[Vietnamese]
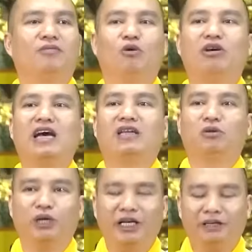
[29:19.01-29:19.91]
4 ngàn
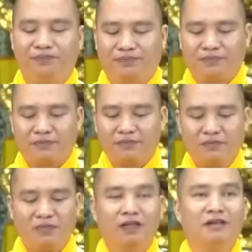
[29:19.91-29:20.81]
tuổi.
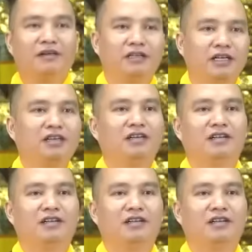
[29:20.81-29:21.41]
Nhưng